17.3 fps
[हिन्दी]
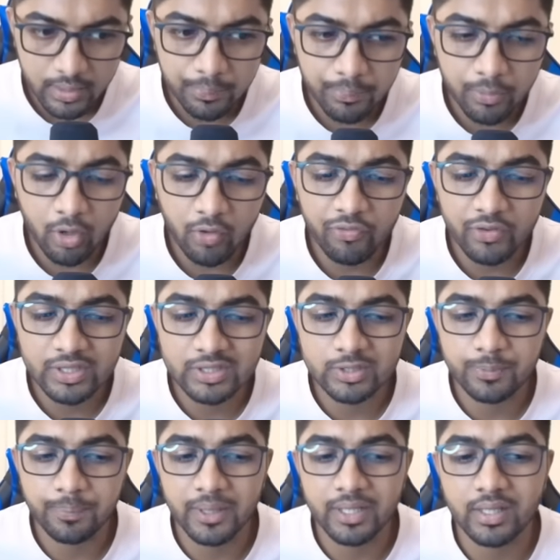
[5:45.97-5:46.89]
प्रॉफिट
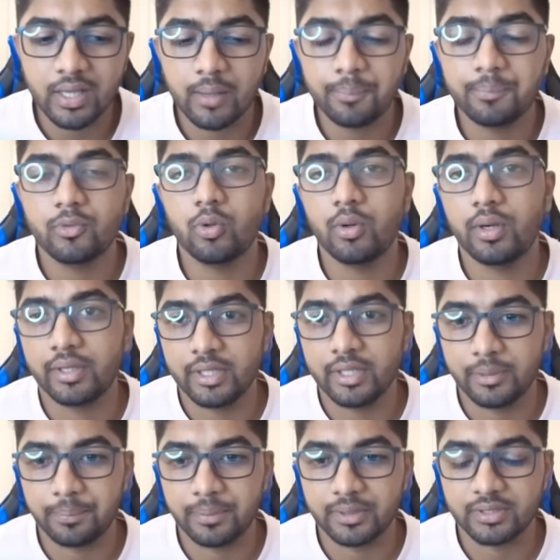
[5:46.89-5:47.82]
स्प्लिट अप टू
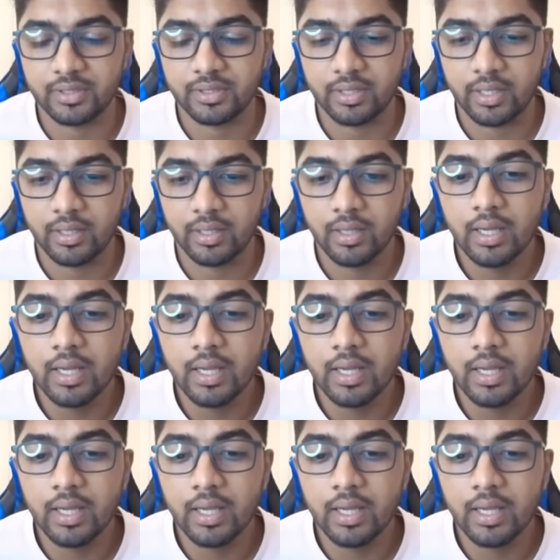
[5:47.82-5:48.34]
हंड्रेड परसेंट है